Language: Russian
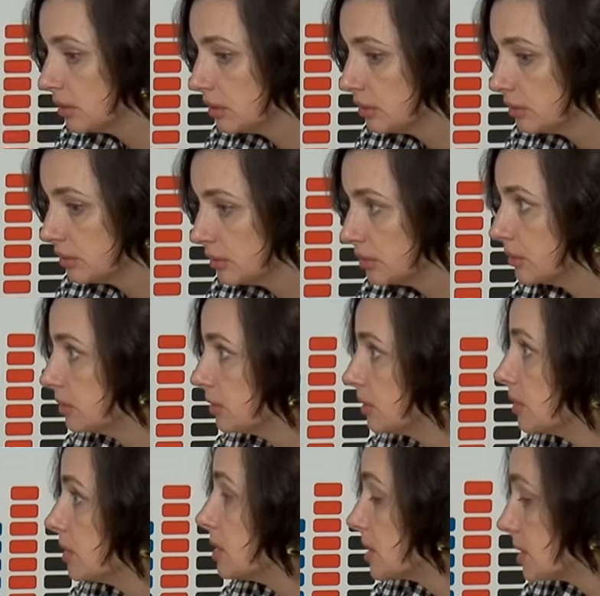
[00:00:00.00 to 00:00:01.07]
настоящая
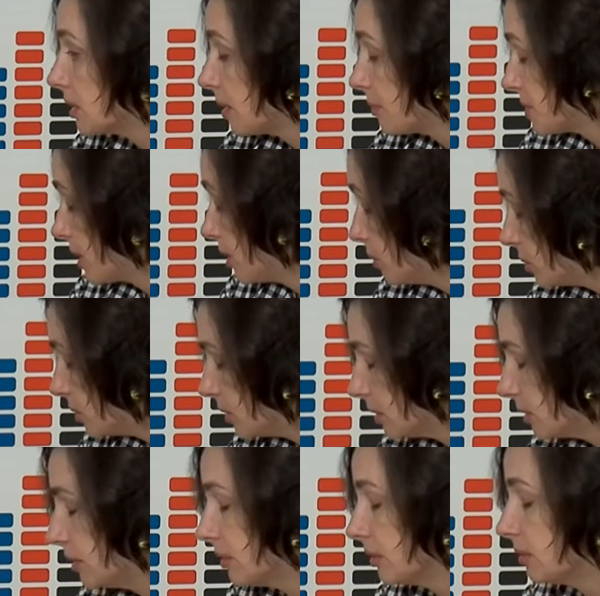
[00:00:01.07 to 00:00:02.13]
история, самое главное. Абсолютно,
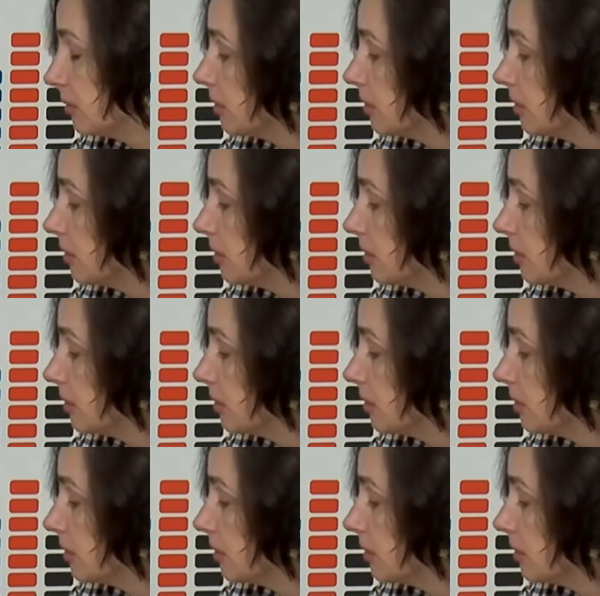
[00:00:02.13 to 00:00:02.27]
да.